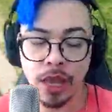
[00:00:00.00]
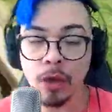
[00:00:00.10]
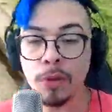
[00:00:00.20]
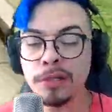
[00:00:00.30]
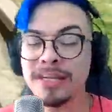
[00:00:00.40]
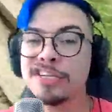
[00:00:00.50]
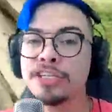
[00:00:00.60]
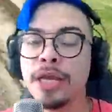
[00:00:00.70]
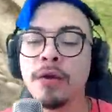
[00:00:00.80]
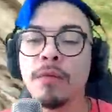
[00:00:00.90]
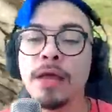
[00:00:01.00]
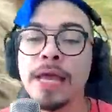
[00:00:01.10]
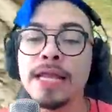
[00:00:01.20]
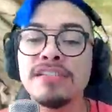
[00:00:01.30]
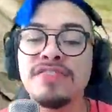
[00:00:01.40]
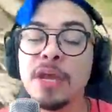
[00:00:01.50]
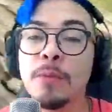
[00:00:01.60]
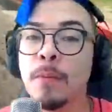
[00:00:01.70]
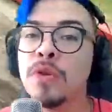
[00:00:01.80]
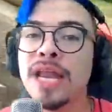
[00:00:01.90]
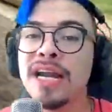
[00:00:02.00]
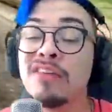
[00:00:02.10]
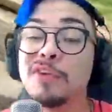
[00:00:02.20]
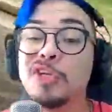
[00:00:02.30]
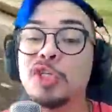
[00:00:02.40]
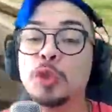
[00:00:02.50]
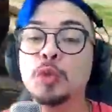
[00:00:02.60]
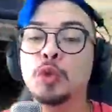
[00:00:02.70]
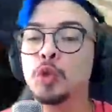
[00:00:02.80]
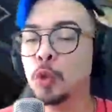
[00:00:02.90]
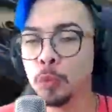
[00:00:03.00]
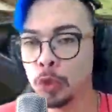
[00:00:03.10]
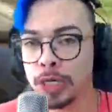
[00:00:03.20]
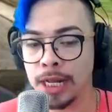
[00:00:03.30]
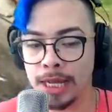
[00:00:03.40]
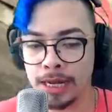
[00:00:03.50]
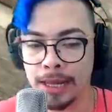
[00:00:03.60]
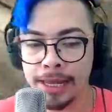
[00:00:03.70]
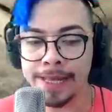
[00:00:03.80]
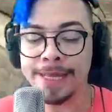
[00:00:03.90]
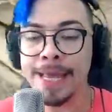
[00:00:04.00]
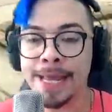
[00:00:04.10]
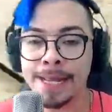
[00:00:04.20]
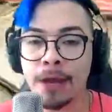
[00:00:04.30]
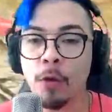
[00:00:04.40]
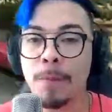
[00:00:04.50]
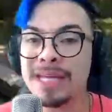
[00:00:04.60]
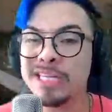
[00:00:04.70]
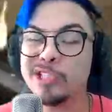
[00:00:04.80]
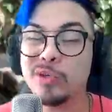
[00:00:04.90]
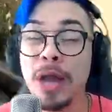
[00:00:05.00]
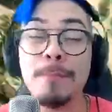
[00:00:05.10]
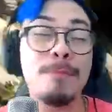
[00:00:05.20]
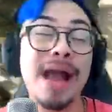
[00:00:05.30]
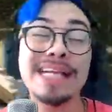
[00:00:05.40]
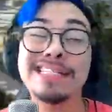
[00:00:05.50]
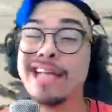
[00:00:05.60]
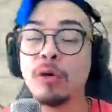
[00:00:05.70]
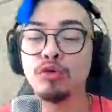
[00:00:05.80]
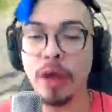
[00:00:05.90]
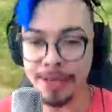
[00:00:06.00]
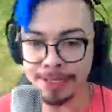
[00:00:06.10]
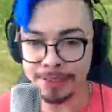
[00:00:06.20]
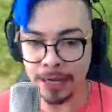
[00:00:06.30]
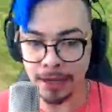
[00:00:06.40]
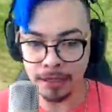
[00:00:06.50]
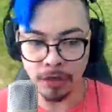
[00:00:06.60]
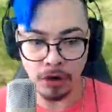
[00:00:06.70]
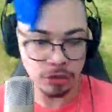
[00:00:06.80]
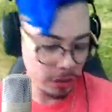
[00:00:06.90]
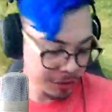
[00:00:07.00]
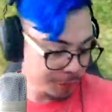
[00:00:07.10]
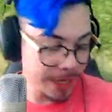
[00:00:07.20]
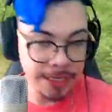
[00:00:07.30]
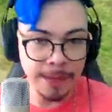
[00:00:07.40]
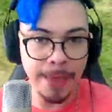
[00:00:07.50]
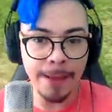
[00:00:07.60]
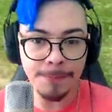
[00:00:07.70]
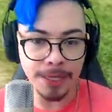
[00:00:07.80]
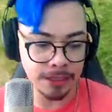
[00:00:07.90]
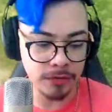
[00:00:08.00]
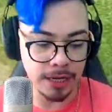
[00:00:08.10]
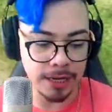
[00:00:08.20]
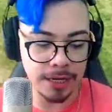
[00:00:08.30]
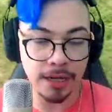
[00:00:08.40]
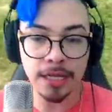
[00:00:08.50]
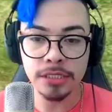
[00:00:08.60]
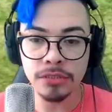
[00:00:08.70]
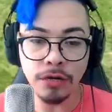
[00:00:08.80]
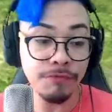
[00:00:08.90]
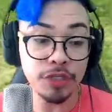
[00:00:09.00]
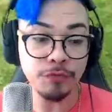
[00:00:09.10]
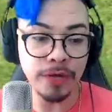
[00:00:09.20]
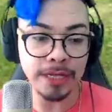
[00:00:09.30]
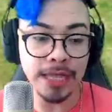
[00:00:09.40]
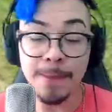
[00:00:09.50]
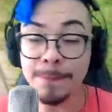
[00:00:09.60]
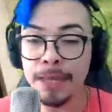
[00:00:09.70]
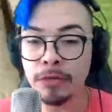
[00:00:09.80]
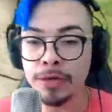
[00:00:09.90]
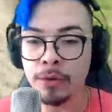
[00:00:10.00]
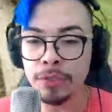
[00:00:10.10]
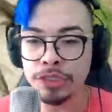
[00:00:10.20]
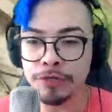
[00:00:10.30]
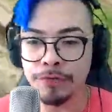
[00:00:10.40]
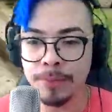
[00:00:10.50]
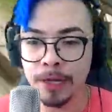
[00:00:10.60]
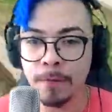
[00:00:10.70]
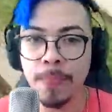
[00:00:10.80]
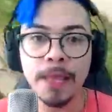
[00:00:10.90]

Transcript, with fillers: Quando eles chegam, eles veem uma mulher na frente de um túmulo, galera. E ela começa a chorar mais alto ainda. ó Só de falar tá me arrepiando, galera. Só de falar tá arrepiando aqui o Steve, mano.